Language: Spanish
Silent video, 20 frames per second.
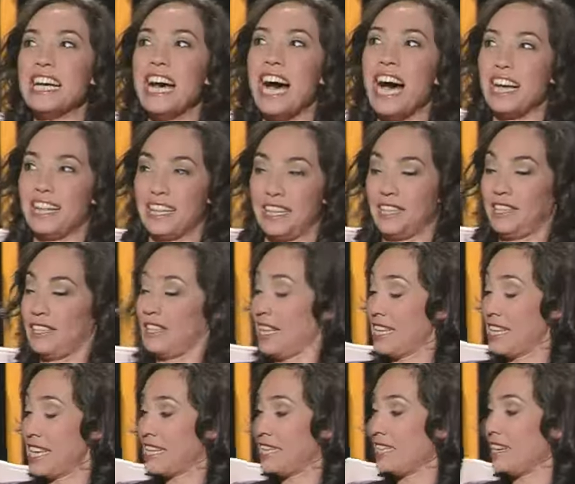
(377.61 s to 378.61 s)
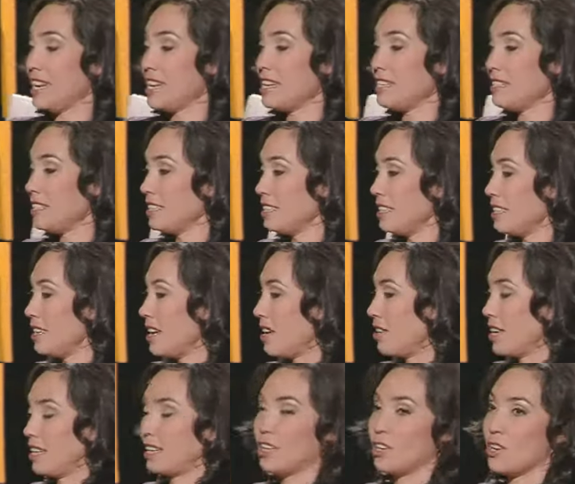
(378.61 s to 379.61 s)
Ah, tenía tres y
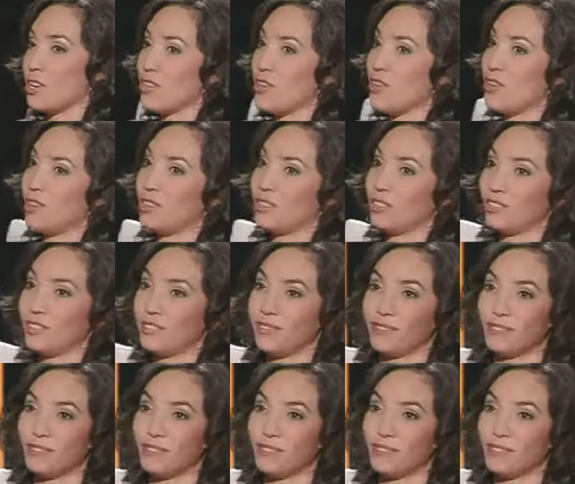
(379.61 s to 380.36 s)
ahora tengo dos.